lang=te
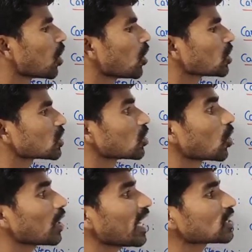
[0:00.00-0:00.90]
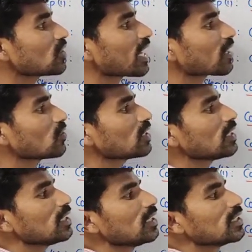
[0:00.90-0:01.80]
లోడ్ వచ్చింది లోడ్ యాక్చువల్ ఎక్కడ ఉంది